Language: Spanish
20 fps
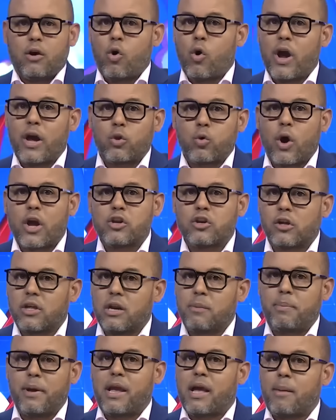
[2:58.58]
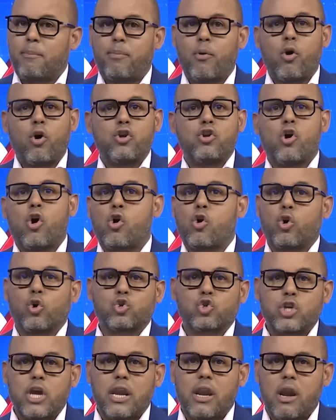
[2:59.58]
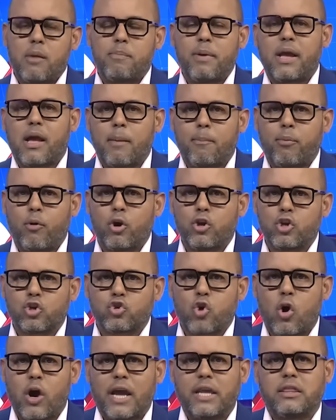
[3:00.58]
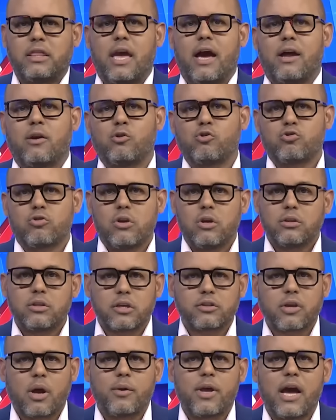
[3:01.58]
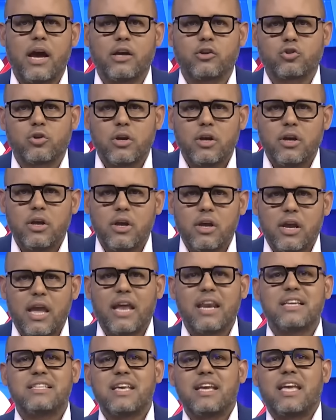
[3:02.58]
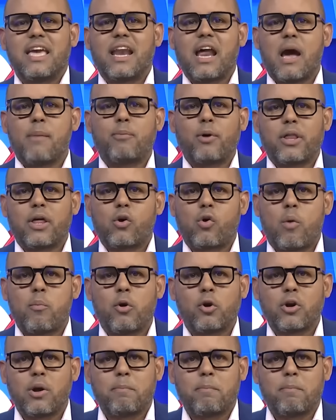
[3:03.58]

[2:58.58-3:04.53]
o es dueño del picapollo o cocina el picapollo son haitianos. ¿Usted sabía eso? Que ni siquiera se pueden comer una